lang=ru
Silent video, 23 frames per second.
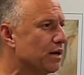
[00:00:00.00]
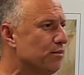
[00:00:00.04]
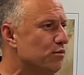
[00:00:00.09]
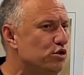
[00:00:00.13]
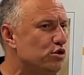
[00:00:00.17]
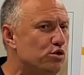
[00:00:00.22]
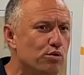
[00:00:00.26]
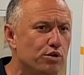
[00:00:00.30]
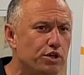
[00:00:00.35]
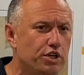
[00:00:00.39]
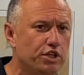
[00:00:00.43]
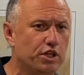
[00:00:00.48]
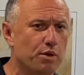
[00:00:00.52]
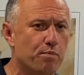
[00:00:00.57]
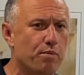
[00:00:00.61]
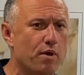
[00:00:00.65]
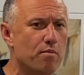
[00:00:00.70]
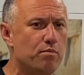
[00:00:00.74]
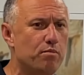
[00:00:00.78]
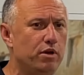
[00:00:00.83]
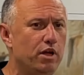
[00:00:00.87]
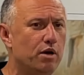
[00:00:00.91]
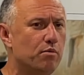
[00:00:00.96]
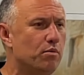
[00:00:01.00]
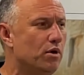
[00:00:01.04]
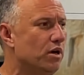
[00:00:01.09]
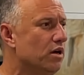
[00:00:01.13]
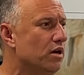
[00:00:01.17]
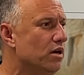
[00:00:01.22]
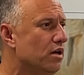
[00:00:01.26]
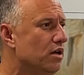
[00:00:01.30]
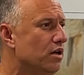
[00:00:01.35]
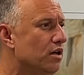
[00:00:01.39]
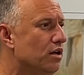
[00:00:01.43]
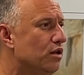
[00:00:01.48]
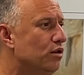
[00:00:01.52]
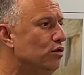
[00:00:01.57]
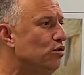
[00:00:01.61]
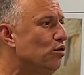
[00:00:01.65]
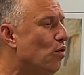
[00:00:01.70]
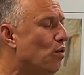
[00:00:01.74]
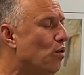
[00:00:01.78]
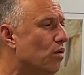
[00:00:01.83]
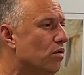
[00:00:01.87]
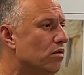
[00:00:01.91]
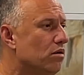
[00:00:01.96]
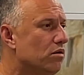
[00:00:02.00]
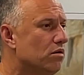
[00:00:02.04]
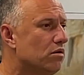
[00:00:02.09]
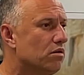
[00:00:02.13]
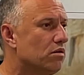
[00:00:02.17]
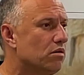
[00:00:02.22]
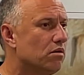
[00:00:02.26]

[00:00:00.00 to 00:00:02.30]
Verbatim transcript: там еще какие-то проблемы, но